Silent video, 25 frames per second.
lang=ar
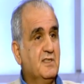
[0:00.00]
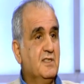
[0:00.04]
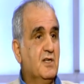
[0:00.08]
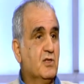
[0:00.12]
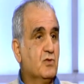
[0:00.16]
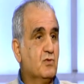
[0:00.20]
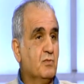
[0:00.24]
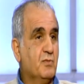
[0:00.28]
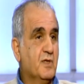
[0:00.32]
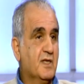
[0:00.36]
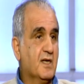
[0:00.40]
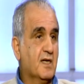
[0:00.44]

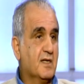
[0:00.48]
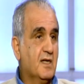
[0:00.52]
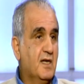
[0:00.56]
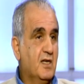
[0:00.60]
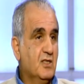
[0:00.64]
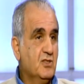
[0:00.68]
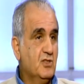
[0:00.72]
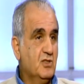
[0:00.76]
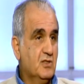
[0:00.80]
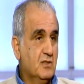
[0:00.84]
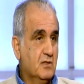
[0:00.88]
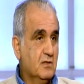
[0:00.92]
سيارته
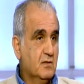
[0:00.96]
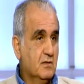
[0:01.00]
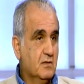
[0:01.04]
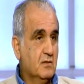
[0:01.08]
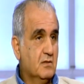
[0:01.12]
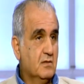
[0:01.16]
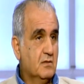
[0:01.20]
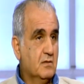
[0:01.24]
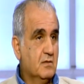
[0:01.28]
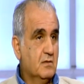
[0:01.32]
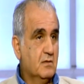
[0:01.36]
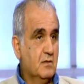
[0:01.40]
بكراج
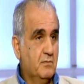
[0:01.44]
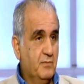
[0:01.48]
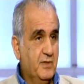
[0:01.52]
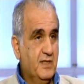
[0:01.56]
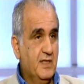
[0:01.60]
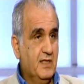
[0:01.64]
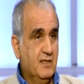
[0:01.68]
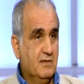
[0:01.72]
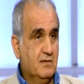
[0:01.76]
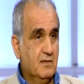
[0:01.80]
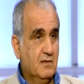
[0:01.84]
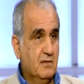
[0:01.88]

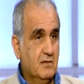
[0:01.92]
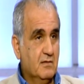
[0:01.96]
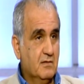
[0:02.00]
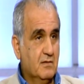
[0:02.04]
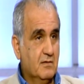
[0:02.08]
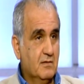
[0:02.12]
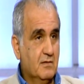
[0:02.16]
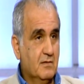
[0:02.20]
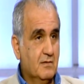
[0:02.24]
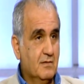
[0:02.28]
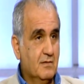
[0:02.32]
بنيتي